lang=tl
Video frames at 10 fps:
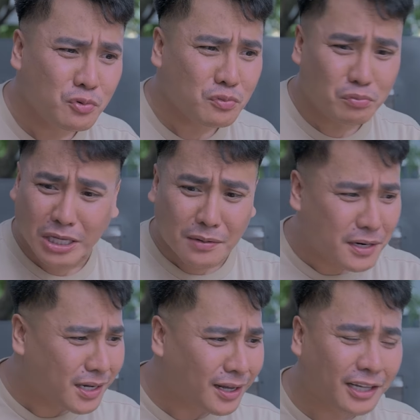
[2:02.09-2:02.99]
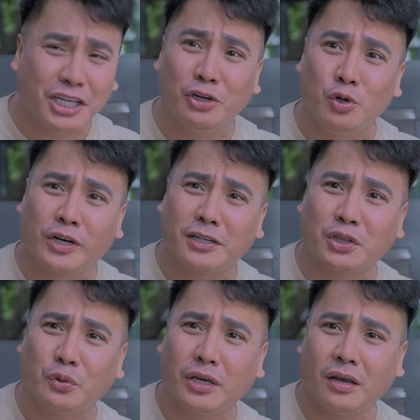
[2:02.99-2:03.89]
mo, di naman nakakadiring lugar
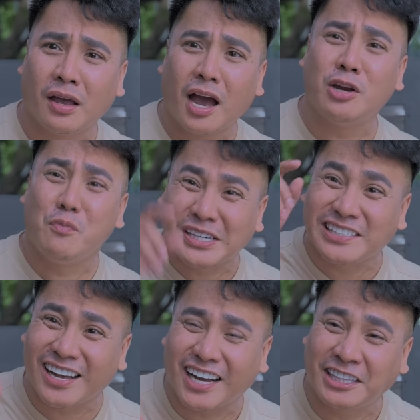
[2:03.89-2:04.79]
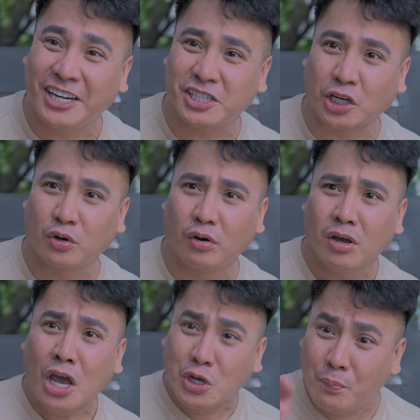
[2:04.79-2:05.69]
na to eh. Alam mo, mas nakakadiri sa'yo?
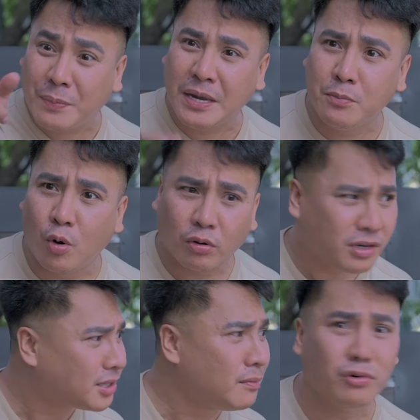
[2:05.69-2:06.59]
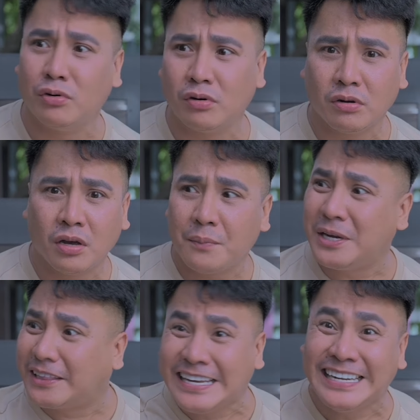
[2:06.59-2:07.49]
Yung bibig mo. Kita mo, oh,
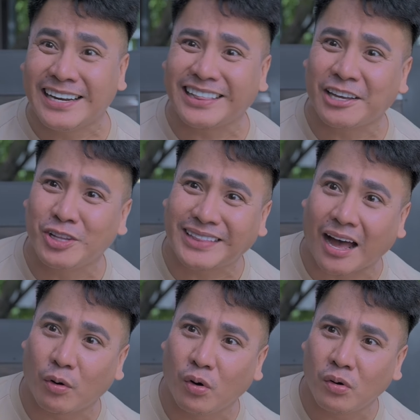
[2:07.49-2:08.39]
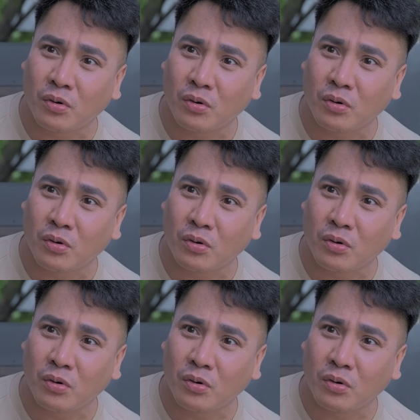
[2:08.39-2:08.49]
pinagtingin na tayo ng tao.